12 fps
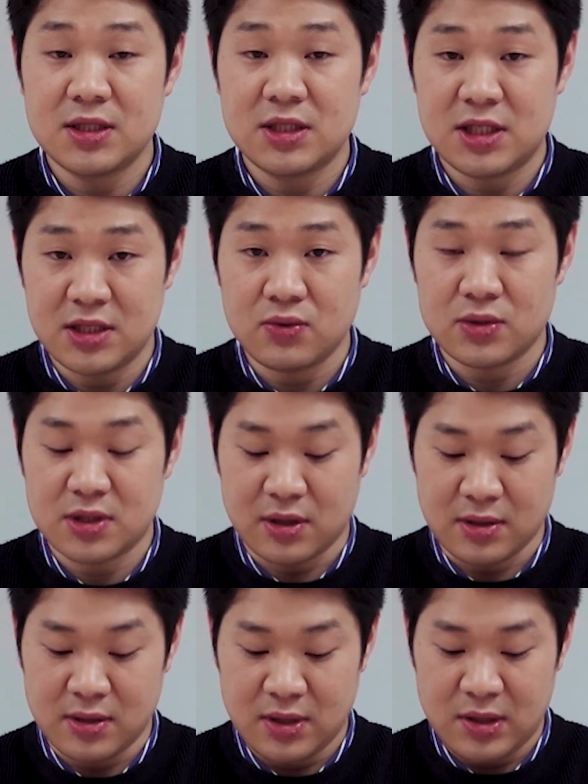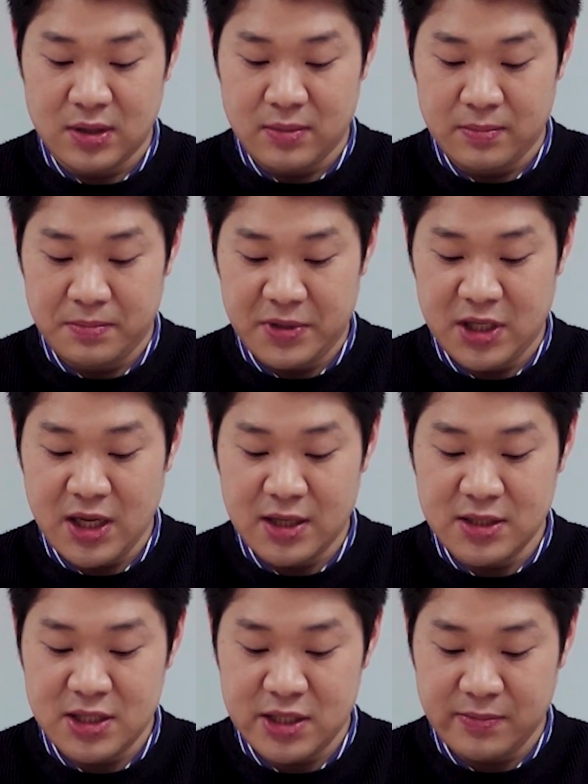지속성,
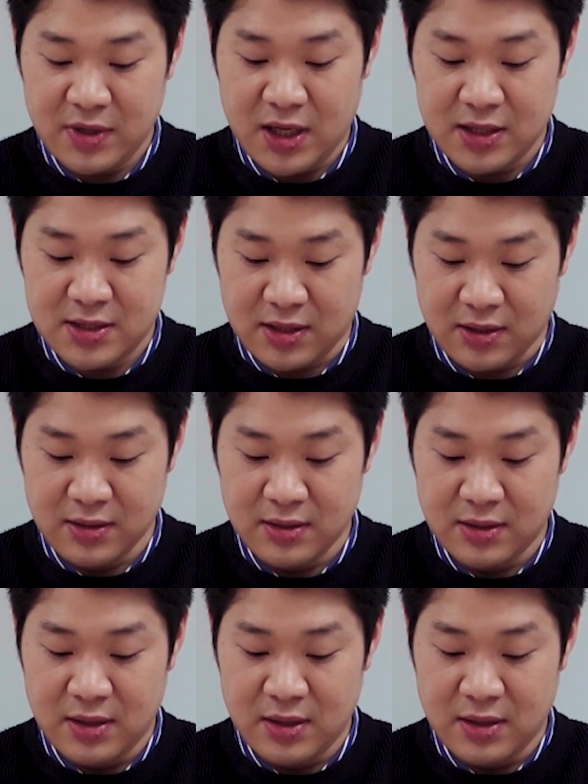피해의 심각성,